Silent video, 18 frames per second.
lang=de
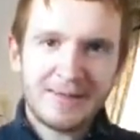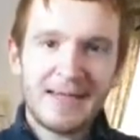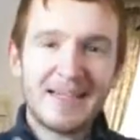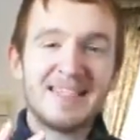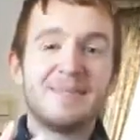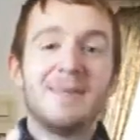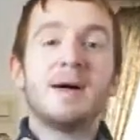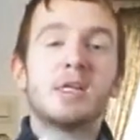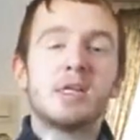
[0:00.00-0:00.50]

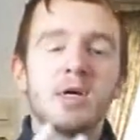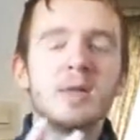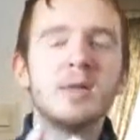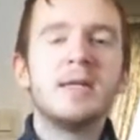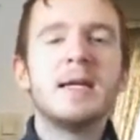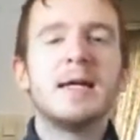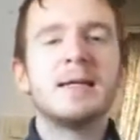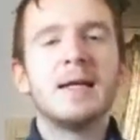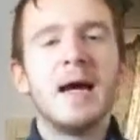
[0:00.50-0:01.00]
das war
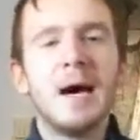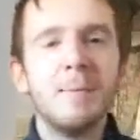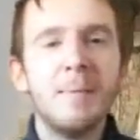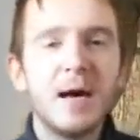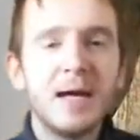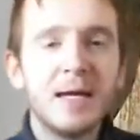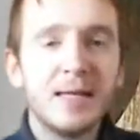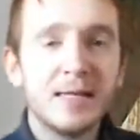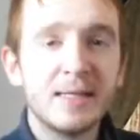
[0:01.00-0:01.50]
schon in der
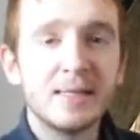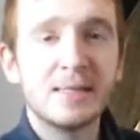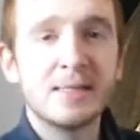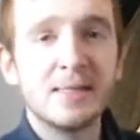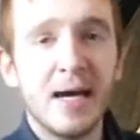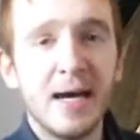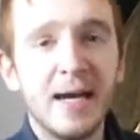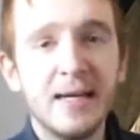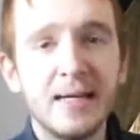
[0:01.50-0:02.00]
damaligen
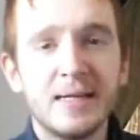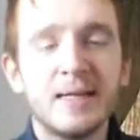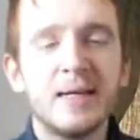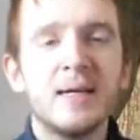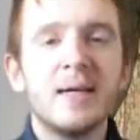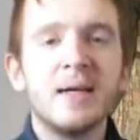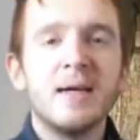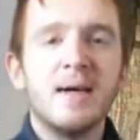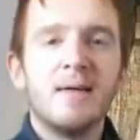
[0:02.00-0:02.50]
Zeit,
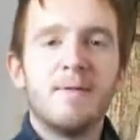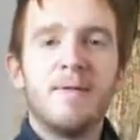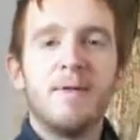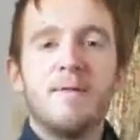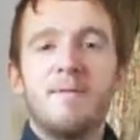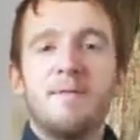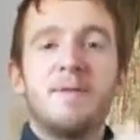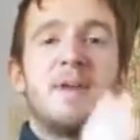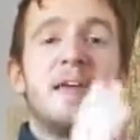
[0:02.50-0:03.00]

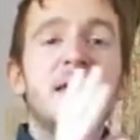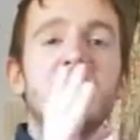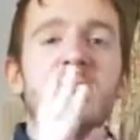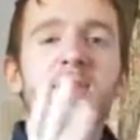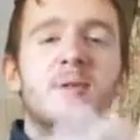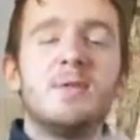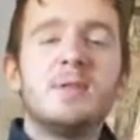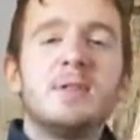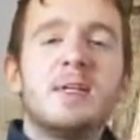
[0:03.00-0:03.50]
vor
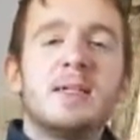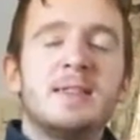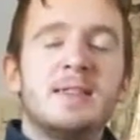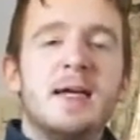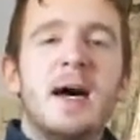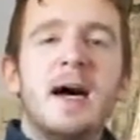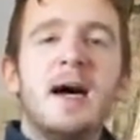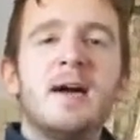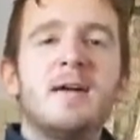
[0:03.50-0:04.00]
vielen hundert
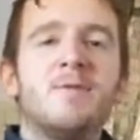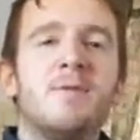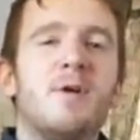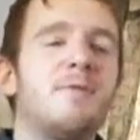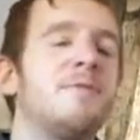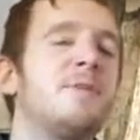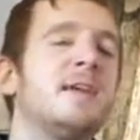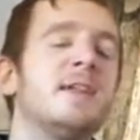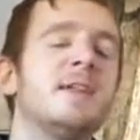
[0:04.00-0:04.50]
Jahren,
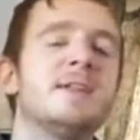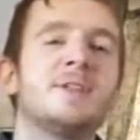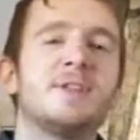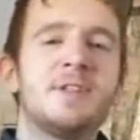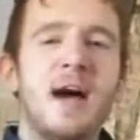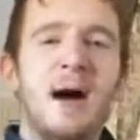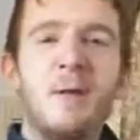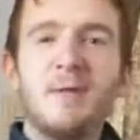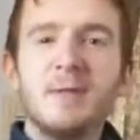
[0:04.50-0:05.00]
vor
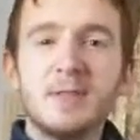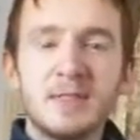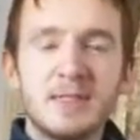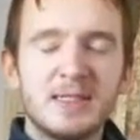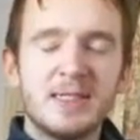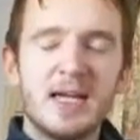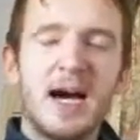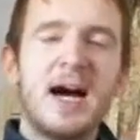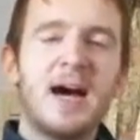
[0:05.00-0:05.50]
vielen
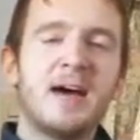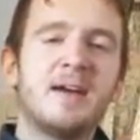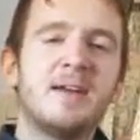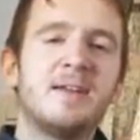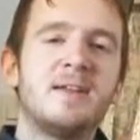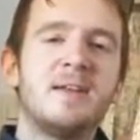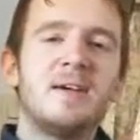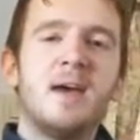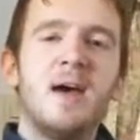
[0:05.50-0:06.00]
tausend
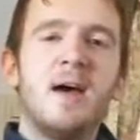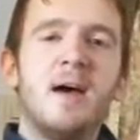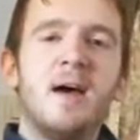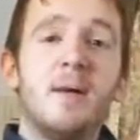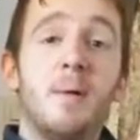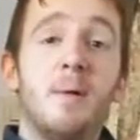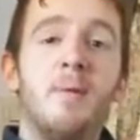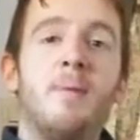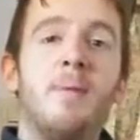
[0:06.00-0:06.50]
Jahren,
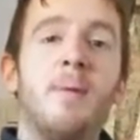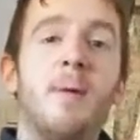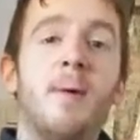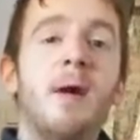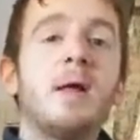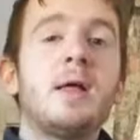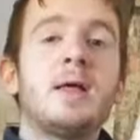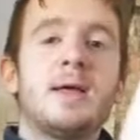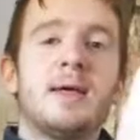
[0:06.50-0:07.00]

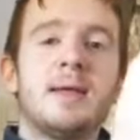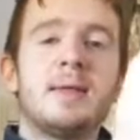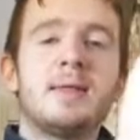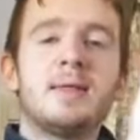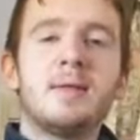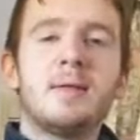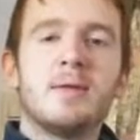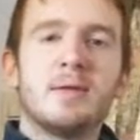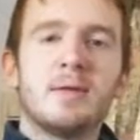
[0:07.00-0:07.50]
vor
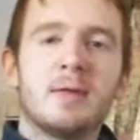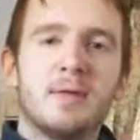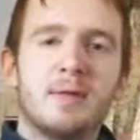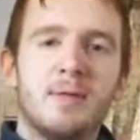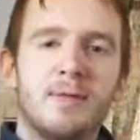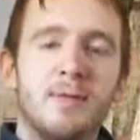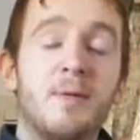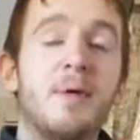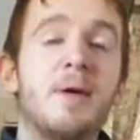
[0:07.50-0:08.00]

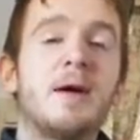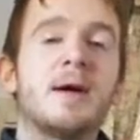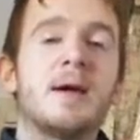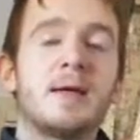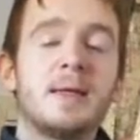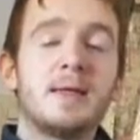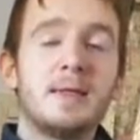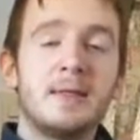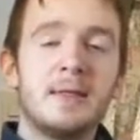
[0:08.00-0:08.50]
Christus, vor
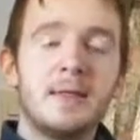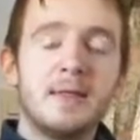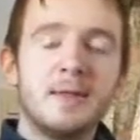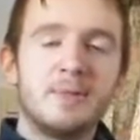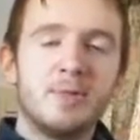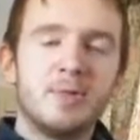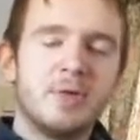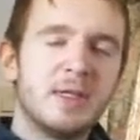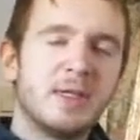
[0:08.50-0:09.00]
Christi
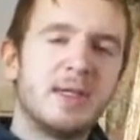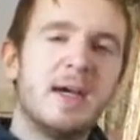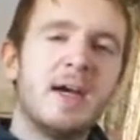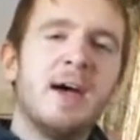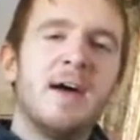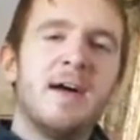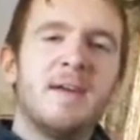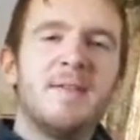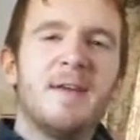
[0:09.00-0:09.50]
Geburt,
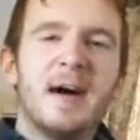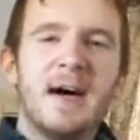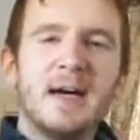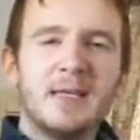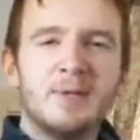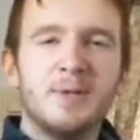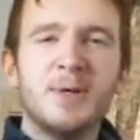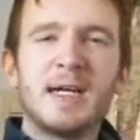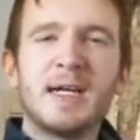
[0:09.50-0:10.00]
war
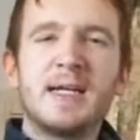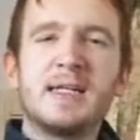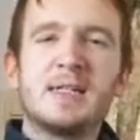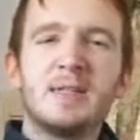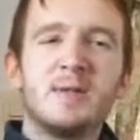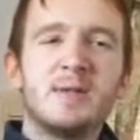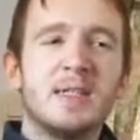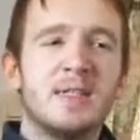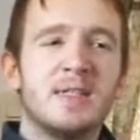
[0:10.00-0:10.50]
es wirklich
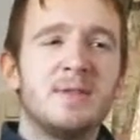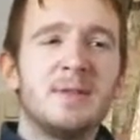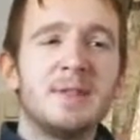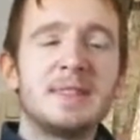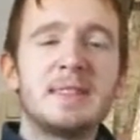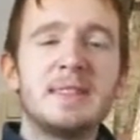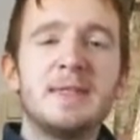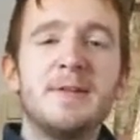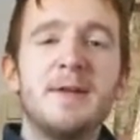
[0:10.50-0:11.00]
so, dass
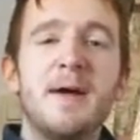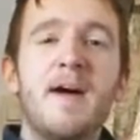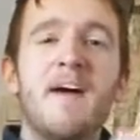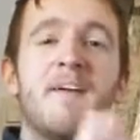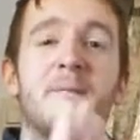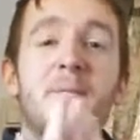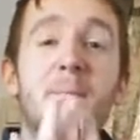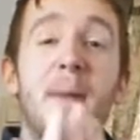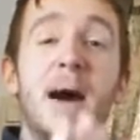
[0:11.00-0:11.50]
Wissen
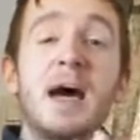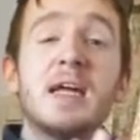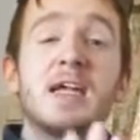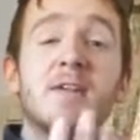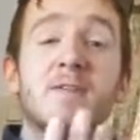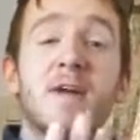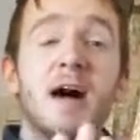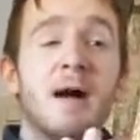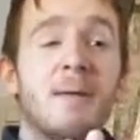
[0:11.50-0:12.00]

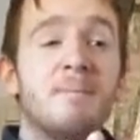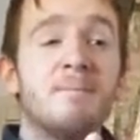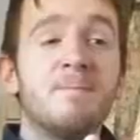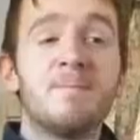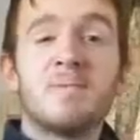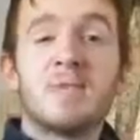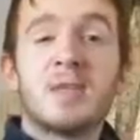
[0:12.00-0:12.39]
Macht war.